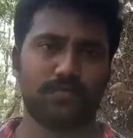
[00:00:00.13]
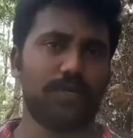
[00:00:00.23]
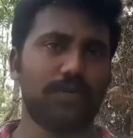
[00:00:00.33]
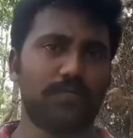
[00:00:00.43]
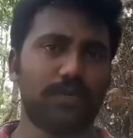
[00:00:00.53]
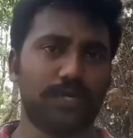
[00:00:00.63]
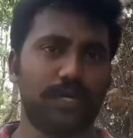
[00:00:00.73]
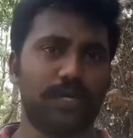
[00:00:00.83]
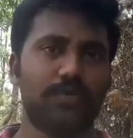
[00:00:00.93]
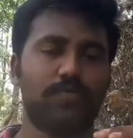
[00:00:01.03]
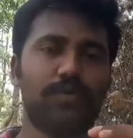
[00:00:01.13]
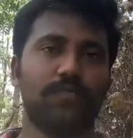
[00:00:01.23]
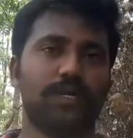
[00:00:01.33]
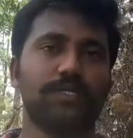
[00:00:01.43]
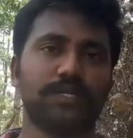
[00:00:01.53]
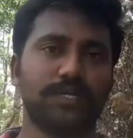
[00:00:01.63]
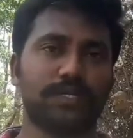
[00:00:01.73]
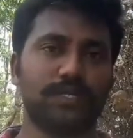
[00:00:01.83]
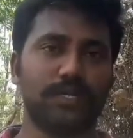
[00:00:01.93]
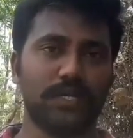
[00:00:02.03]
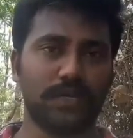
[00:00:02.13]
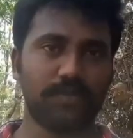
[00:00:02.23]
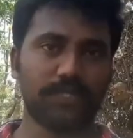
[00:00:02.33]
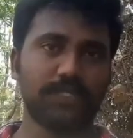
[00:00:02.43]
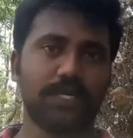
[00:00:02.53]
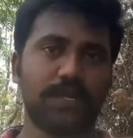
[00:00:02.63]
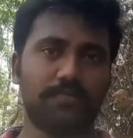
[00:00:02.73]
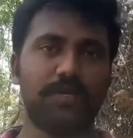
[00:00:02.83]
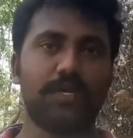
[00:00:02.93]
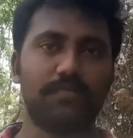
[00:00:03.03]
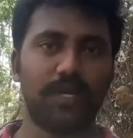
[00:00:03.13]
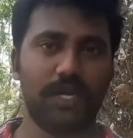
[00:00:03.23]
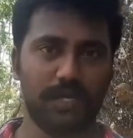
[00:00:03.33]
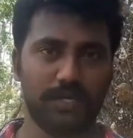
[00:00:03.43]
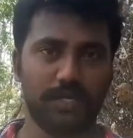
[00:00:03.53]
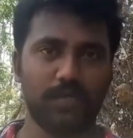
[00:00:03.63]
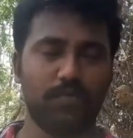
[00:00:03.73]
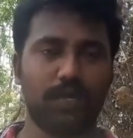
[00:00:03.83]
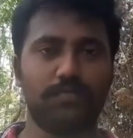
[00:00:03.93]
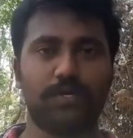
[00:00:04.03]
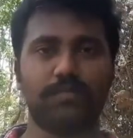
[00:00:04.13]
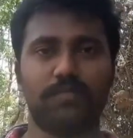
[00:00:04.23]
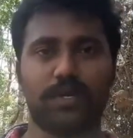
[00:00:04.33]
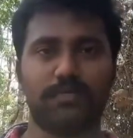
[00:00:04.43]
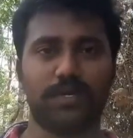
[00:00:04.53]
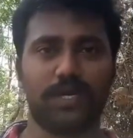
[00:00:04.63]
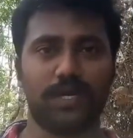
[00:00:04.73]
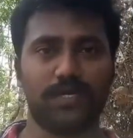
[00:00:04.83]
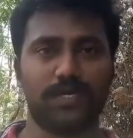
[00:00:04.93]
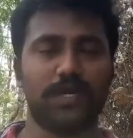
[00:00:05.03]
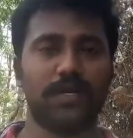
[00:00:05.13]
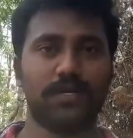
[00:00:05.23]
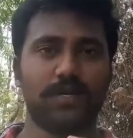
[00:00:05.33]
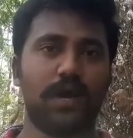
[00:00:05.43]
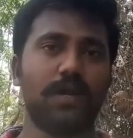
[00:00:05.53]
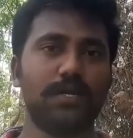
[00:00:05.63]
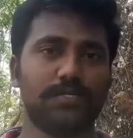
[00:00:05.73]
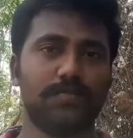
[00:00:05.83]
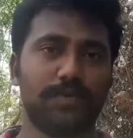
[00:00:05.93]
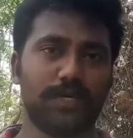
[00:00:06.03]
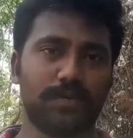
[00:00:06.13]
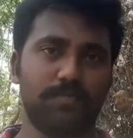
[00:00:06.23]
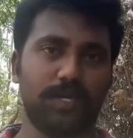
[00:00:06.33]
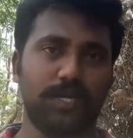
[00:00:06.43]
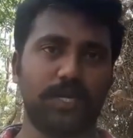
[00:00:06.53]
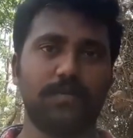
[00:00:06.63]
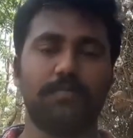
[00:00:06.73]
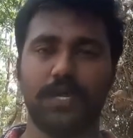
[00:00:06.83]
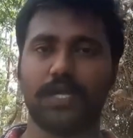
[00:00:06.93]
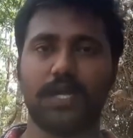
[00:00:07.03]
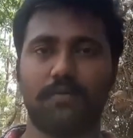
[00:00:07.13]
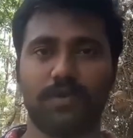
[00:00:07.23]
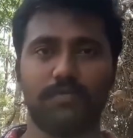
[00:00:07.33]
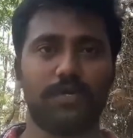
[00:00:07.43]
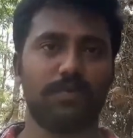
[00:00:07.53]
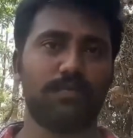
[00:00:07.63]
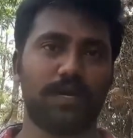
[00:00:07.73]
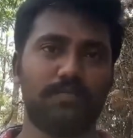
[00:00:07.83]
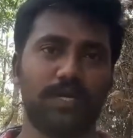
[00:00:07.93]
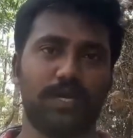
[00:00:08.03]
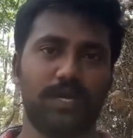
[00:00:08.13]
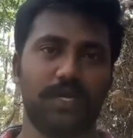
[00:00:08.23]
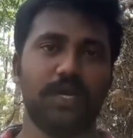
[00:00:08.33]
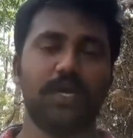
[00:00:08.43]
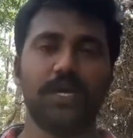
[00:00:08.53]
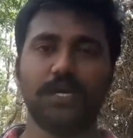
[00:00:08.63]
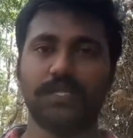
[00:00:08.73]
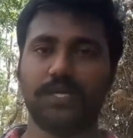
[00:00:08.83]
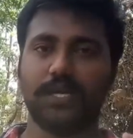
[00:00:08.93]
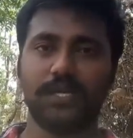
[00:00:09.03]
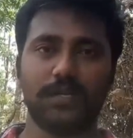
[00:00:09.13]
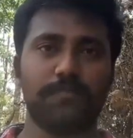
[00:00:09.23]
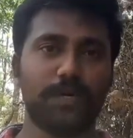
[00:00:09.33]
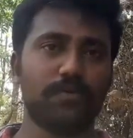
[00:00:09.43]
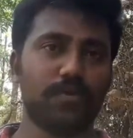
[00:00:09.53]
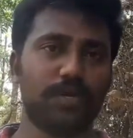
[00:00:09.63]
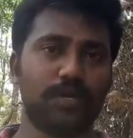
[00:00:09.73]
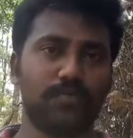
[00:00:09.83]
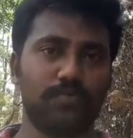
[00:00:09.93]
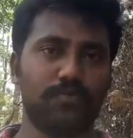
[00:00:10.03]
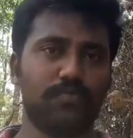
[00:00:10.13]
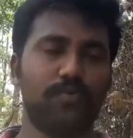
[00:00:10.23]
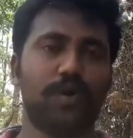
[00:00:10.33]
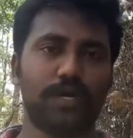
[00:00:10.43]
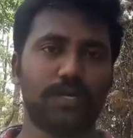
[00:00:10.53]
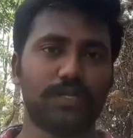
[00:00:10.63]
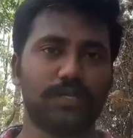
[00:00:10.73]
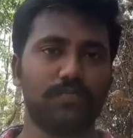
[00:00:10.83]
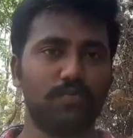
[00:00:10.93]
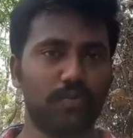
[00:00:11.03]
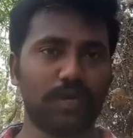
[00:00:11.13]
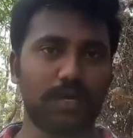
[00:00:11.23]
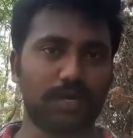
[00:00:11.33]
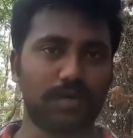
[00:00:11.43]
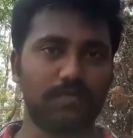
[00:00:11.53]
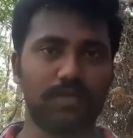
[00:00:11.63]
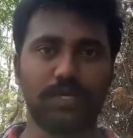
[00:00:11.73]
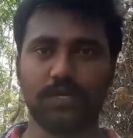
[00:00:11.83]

உலகம் முழுக்க ஒரு வருஷத்துக்கு இருபத்தஞ்சாயிரம் பேருக்கு மேலே டெங்குவால் மட்டுமே மரணம் அடைகிறாங்க நாலு லட்சம் பேருக்கு மேலே மலேரியாவில் மட்டுமே மரணம் அடைகிறாங்க இந்த ரெண்டு பெருநோய்களையும் உருவாக்குறதுக்கு மூல காரணம்